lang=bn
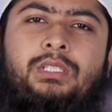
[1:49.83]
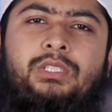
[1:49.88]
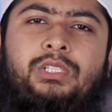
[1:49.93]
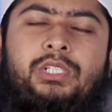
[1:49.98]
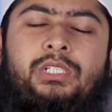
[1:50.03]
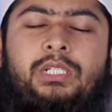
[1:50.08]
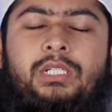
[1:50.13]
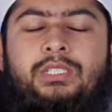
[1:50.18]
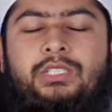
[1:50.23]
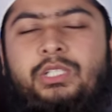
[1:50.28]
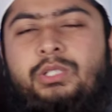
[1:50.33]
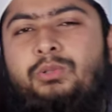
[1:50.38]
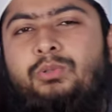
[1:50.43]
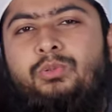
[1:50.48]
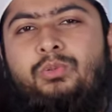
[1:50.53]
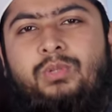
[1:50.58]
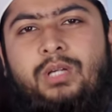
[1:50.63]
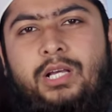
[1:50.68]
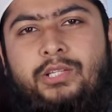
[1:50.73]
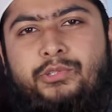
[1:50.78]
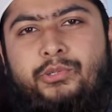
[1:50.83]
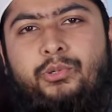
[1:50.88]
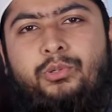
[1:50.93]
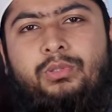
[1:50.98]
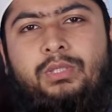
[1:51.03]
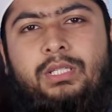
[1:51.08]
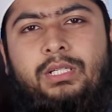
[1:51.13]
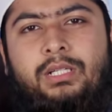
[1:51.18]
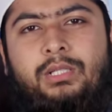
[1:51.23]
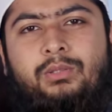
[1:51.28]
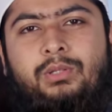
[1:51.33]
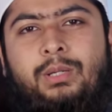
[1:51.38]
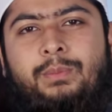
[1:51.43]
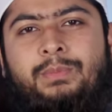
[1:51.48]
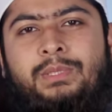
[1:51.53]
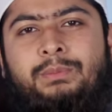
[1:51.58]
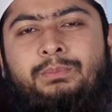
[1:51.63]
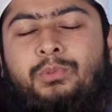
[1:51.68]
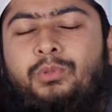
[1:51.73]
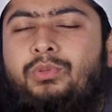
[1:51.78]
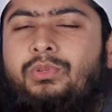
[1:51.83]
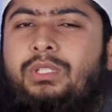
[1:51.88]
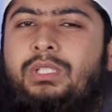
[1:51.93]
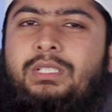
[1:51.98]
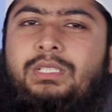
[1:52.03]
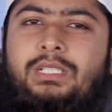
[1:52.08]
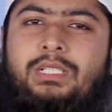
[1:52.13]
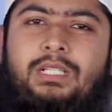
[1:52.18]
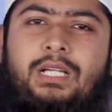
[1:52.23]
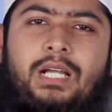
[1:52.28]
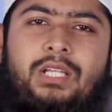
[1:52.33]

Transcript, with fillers: সেটা যে কোনো কাজ হোক না কেন আমি প্রত্যেকটা